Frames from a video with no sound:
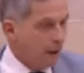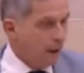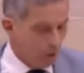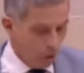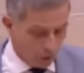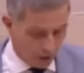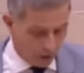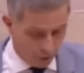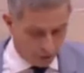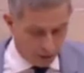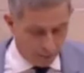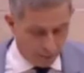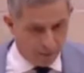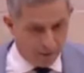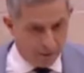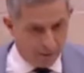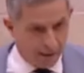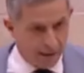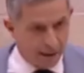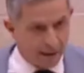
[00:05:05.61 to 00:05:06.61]
Lo que no se
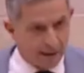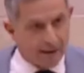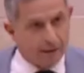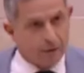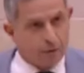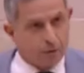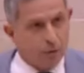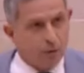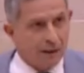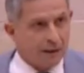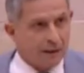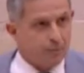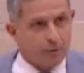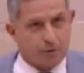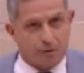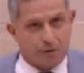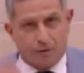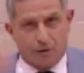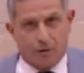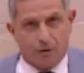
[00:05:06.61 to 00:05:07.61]
puede venir aquí es con una
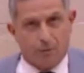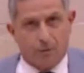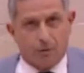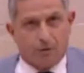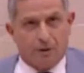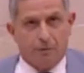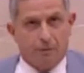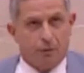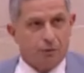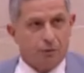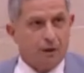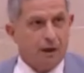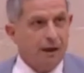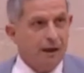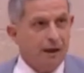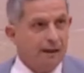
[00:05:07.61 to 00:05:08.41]
exposición de motivos,